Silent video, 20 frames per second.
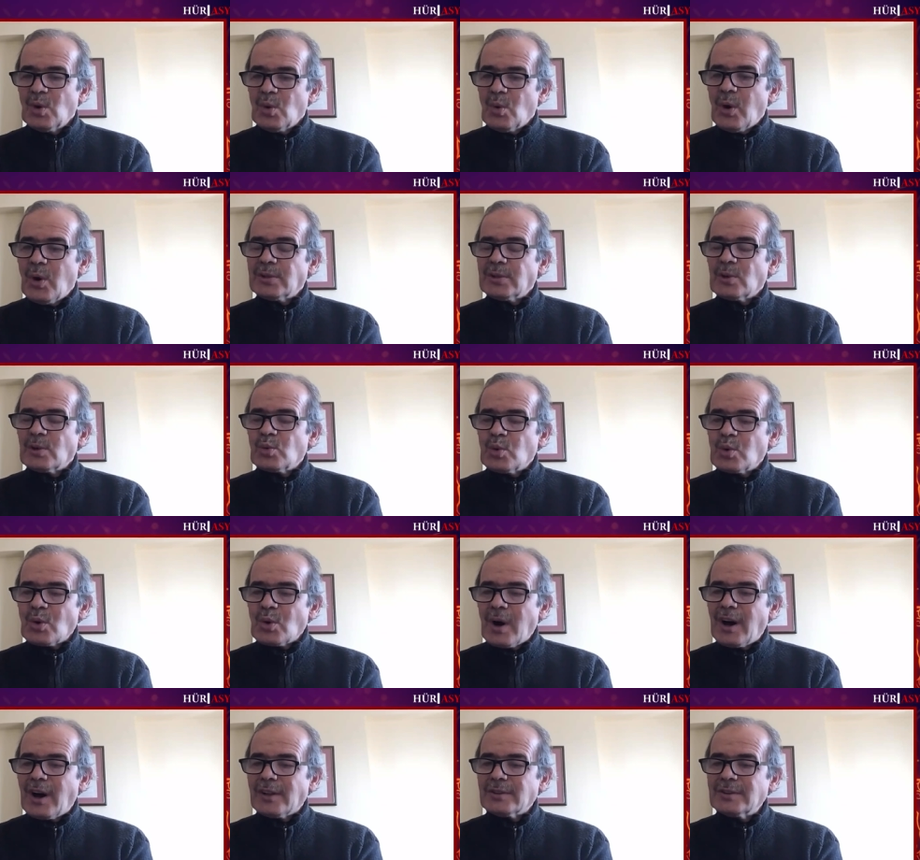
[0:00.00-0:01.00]
O halde
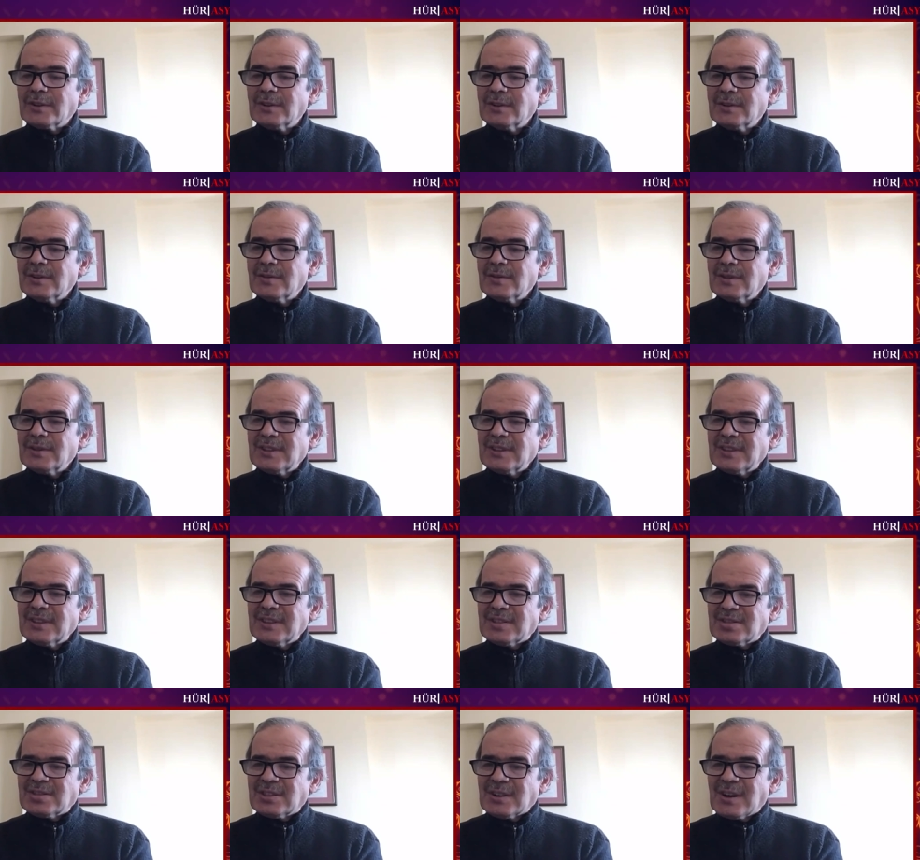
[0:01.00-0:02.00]
Kur'an'ı
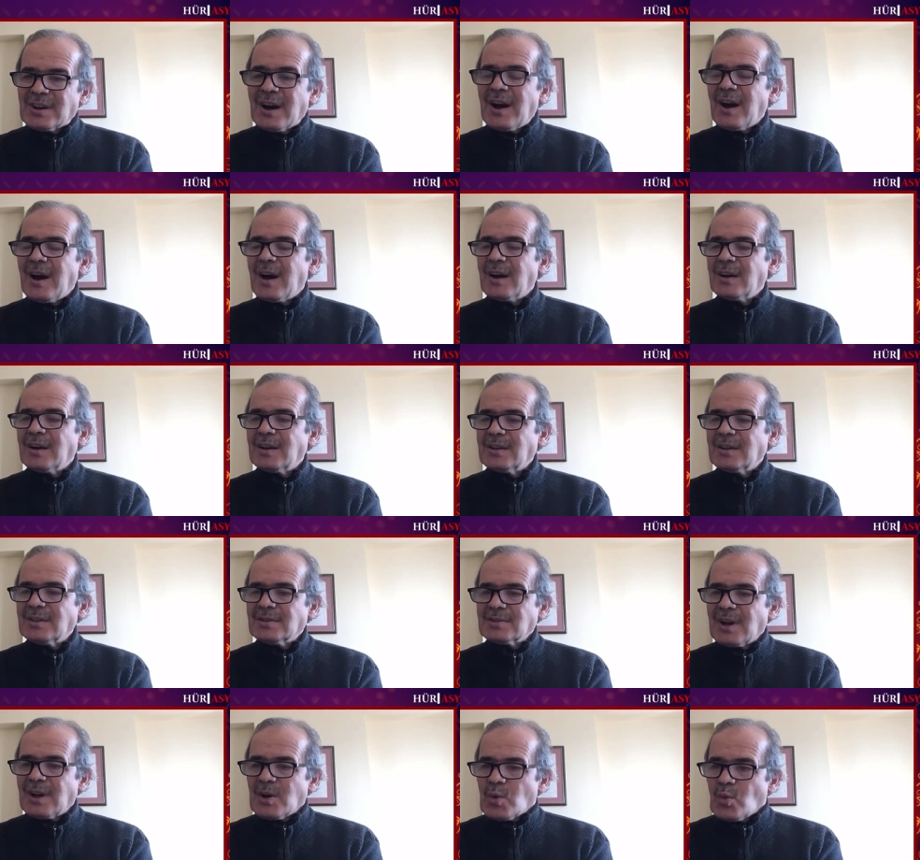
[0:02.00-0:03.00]
ittika,
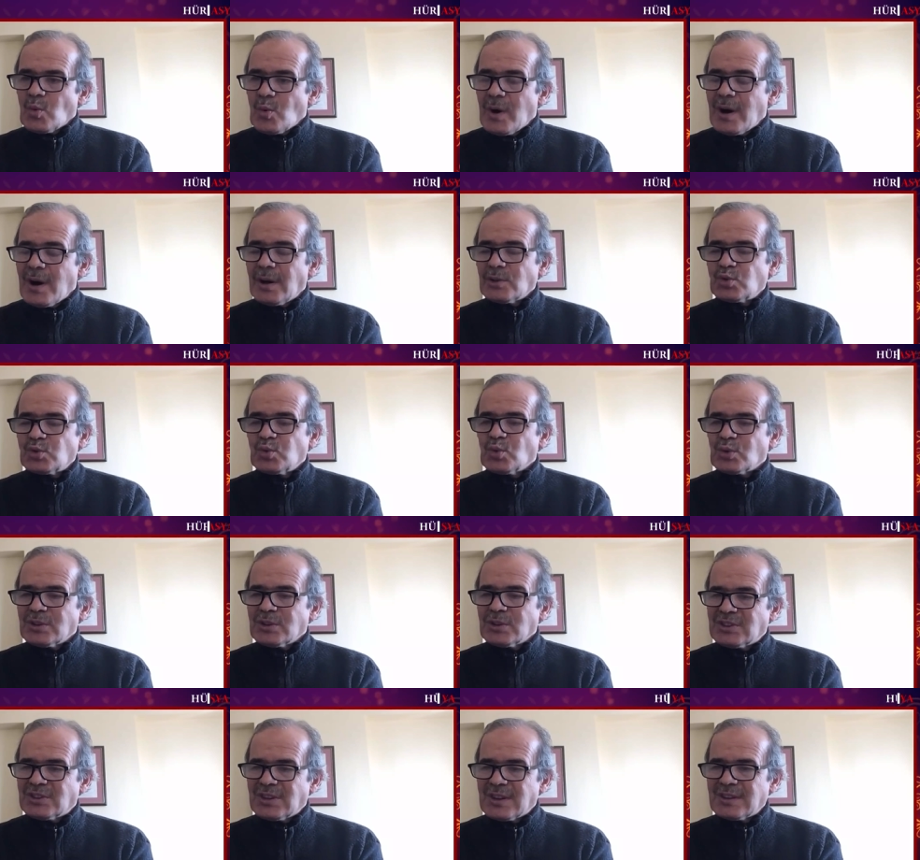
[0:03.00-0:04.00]
takva şuuru
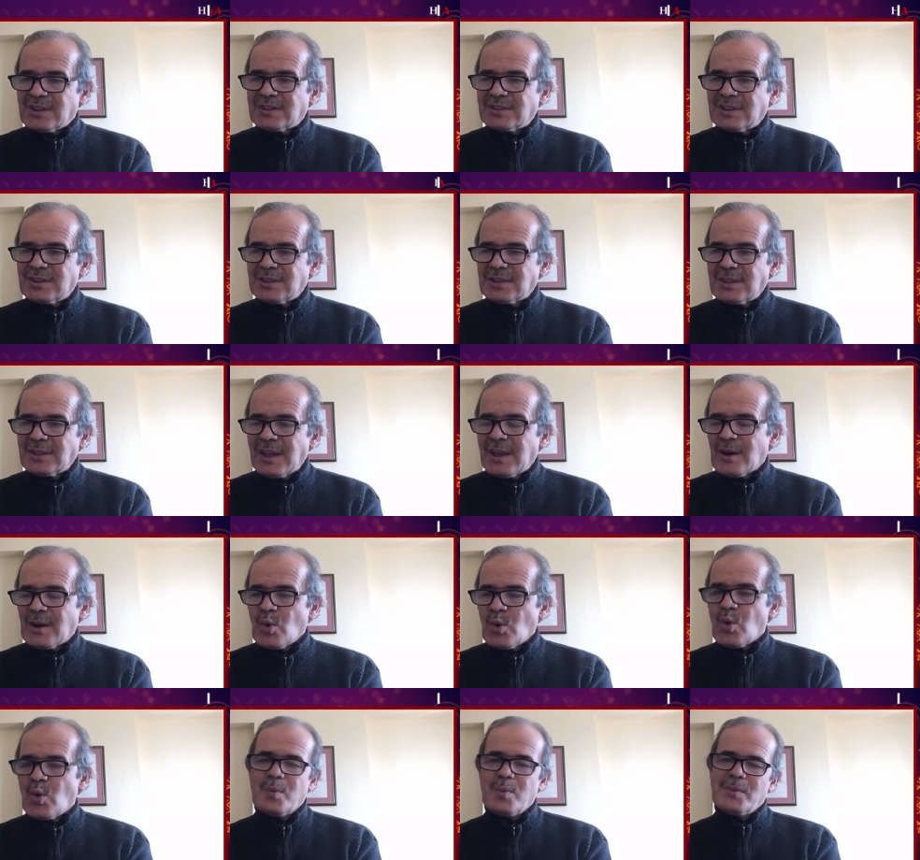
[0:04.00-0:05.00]
içerisinde
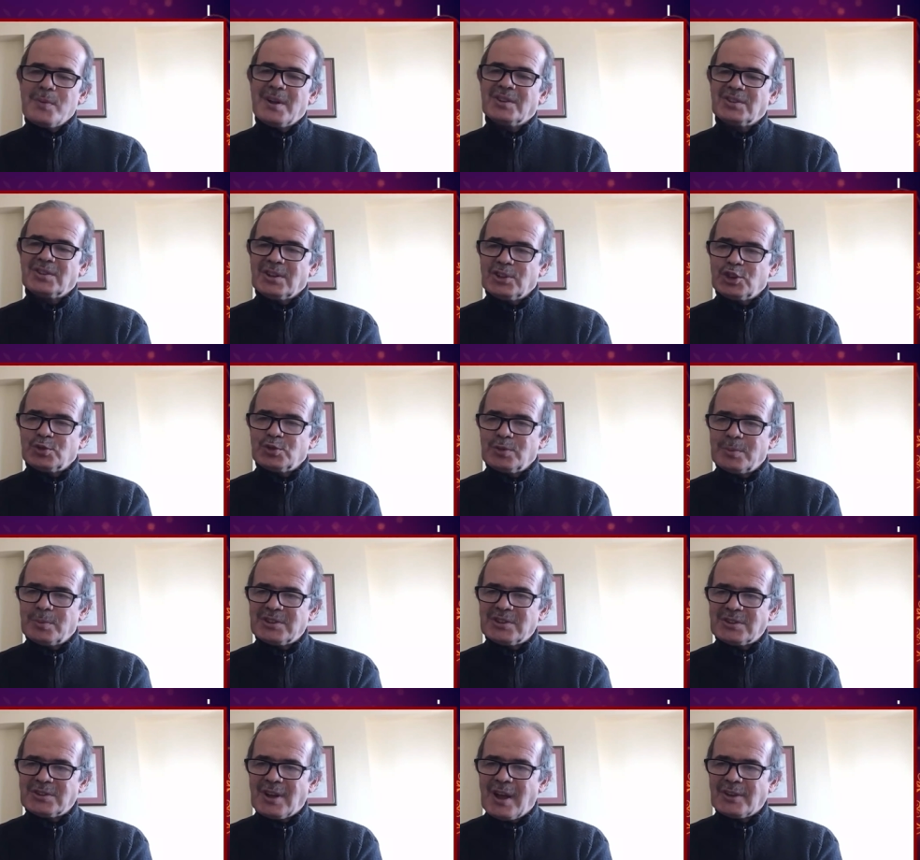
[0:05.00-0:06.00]
okumaya
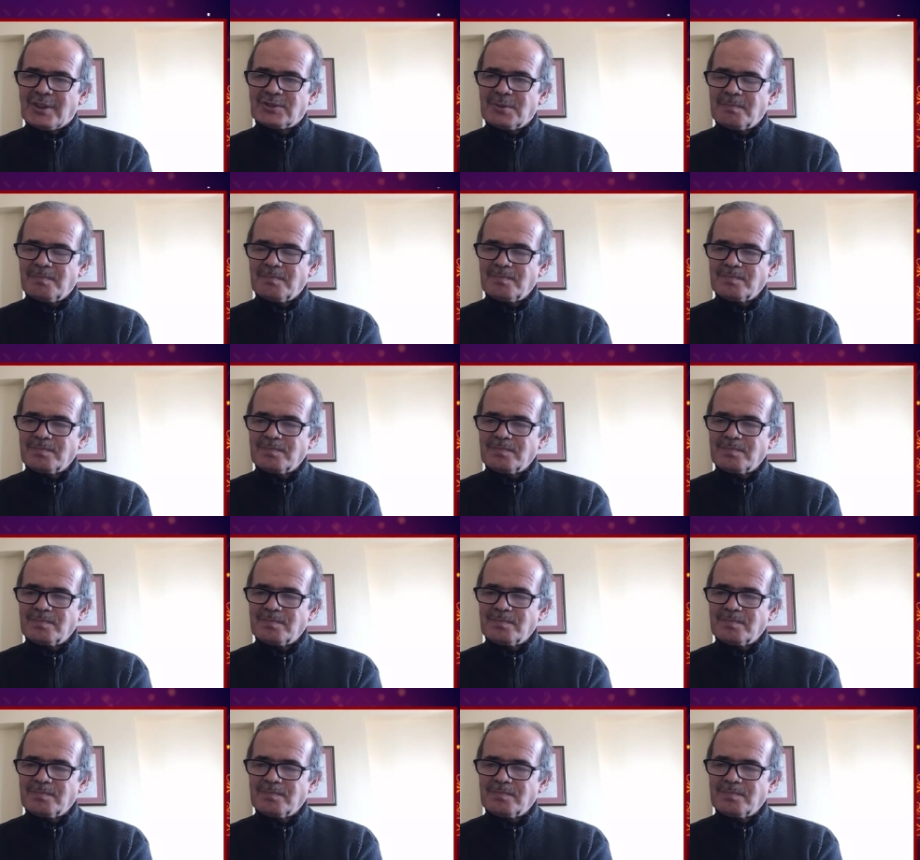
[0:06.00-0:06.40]
çalışmamız lazım.